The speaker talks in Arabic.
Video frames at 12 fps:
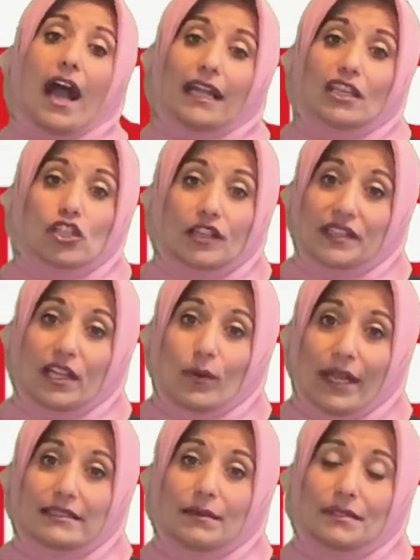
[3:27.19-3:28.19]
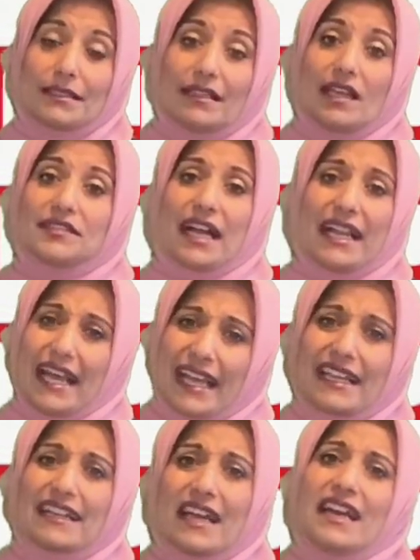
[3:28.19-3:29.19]
انا شخصيا واحده من الناس على
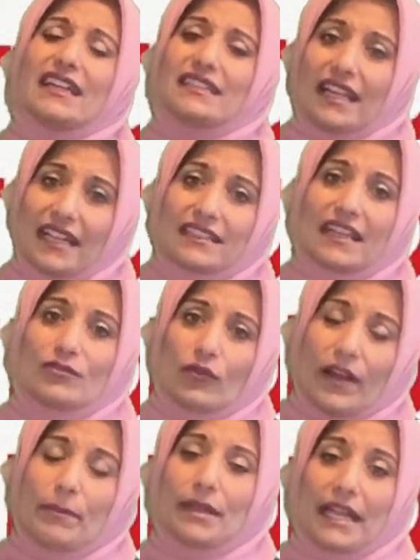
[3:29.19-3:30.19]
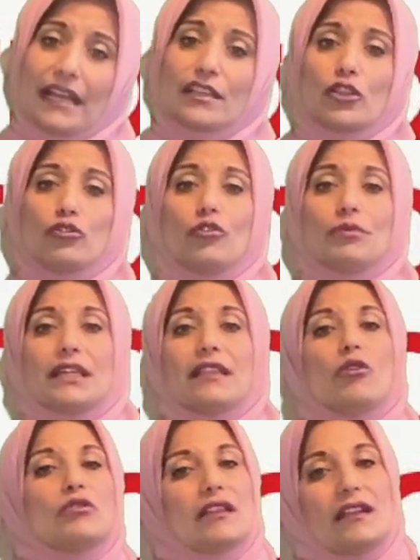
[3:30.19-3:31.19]
اخر 3 نوفمبر اخر اليوم كده
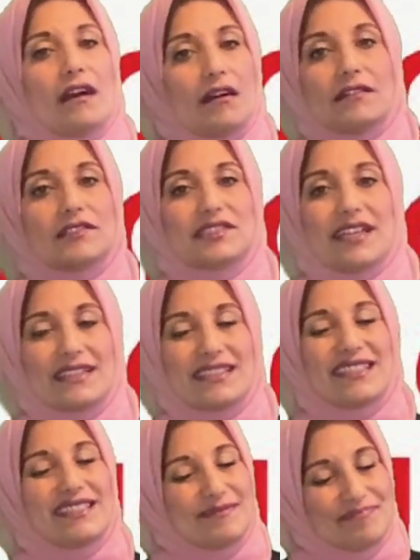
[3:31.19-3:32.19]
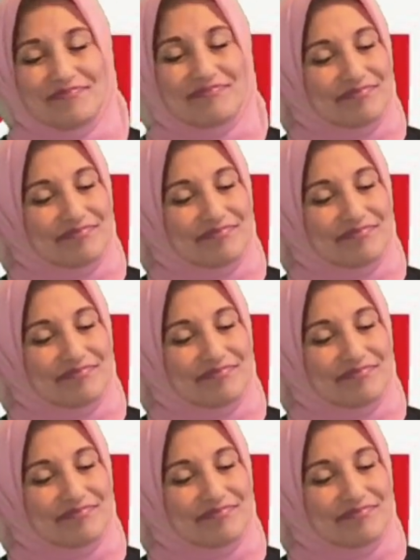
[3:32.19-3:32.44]
قلت لا خلاص يعني ايه